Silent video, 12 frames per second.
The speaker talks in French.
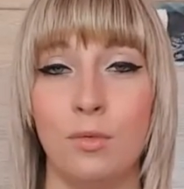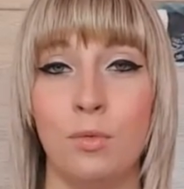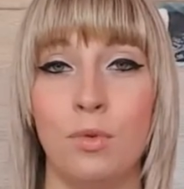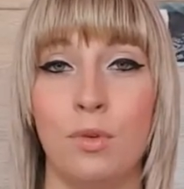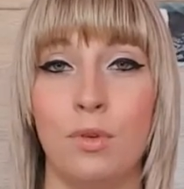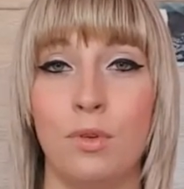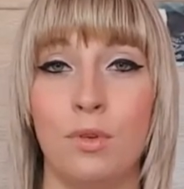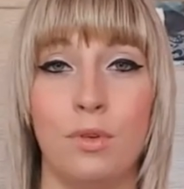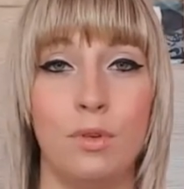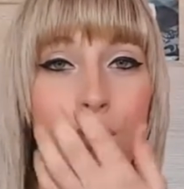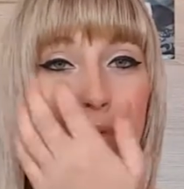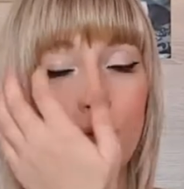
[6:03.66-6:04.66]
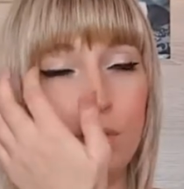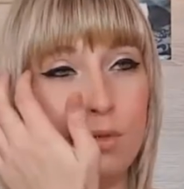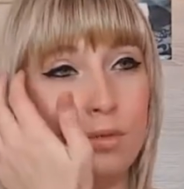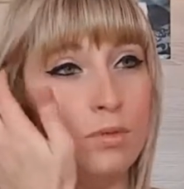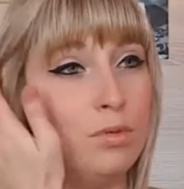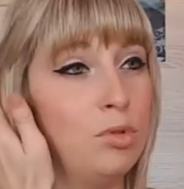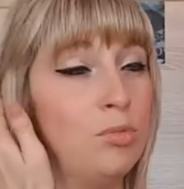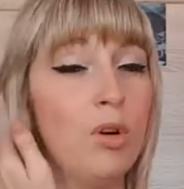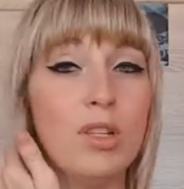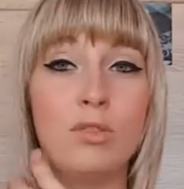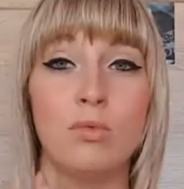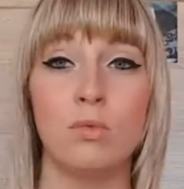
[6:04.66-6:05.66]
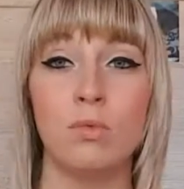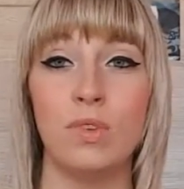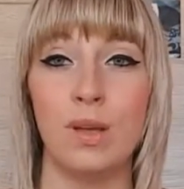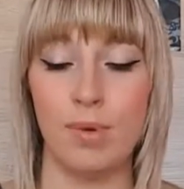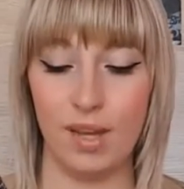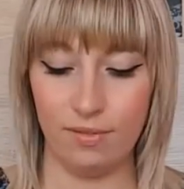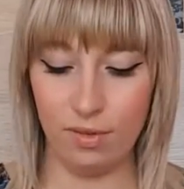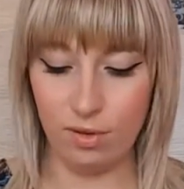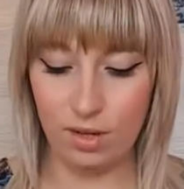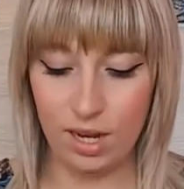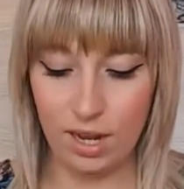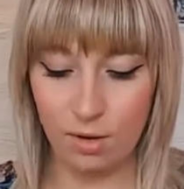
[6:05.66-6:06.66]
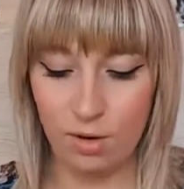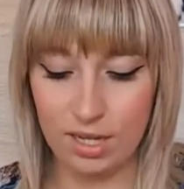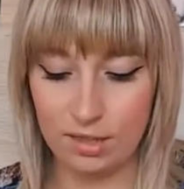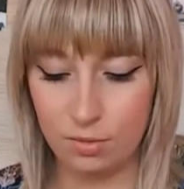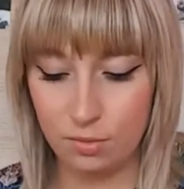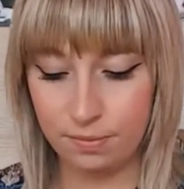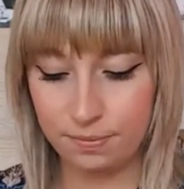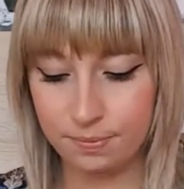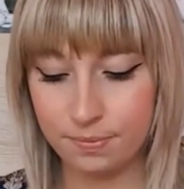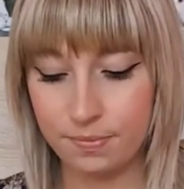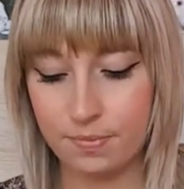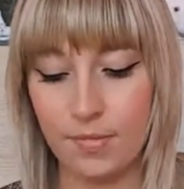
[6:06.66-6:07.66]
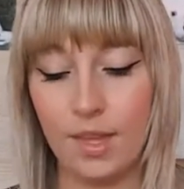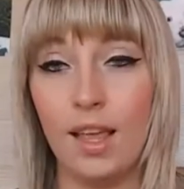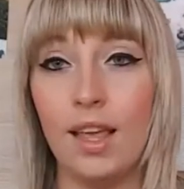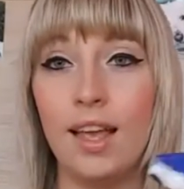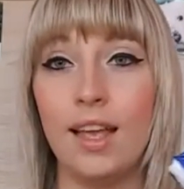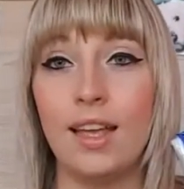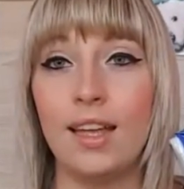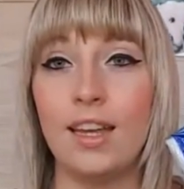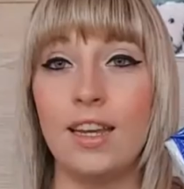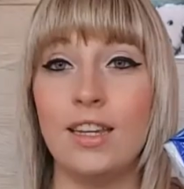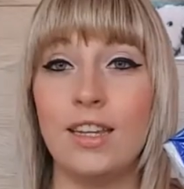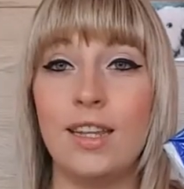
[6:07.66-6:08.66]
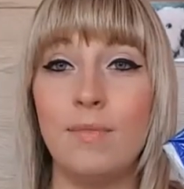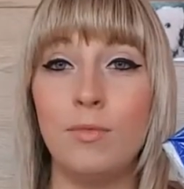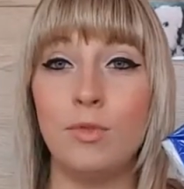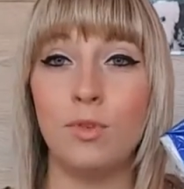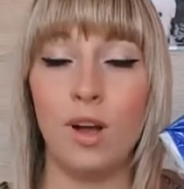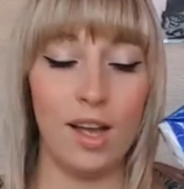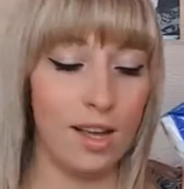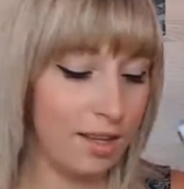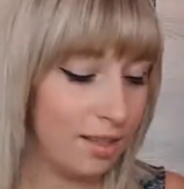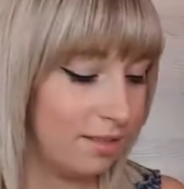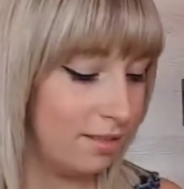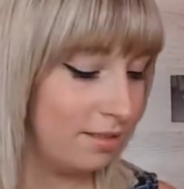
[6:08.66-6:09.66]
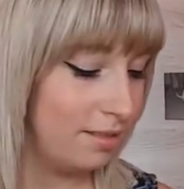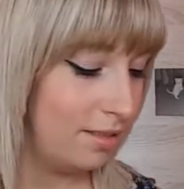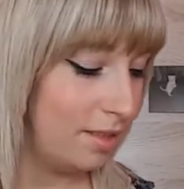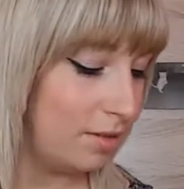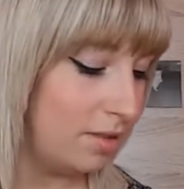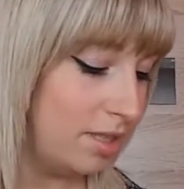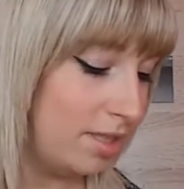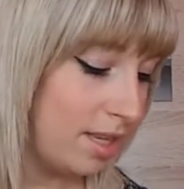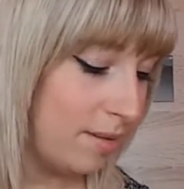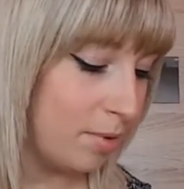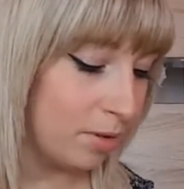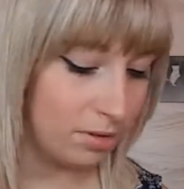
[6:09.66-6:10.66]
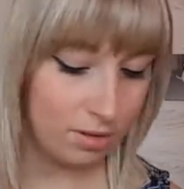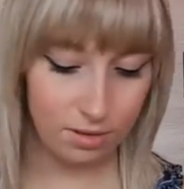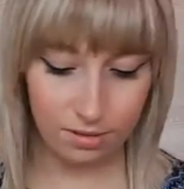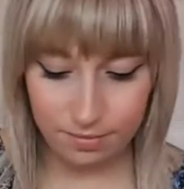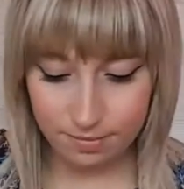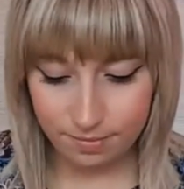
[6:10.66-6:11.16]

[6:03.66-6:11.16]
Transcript: ou du poisson, enfin bref, la collation. J'ai des mouchoirs, ça aussi c'est important